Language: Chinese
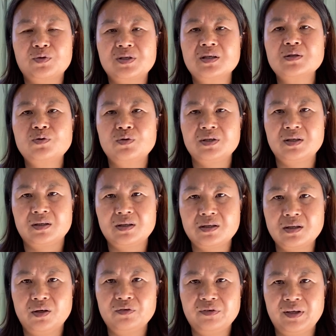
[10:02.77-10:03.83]
生存型的
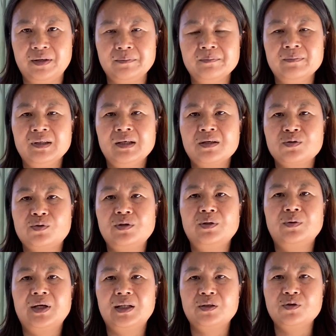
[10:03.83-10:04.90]
消费，所以的
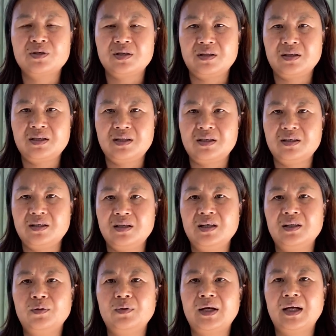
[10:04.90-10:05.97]
话呢，就使得企业
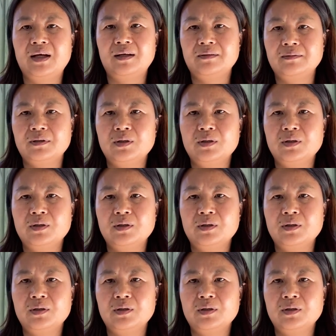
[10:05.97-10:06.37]
的话，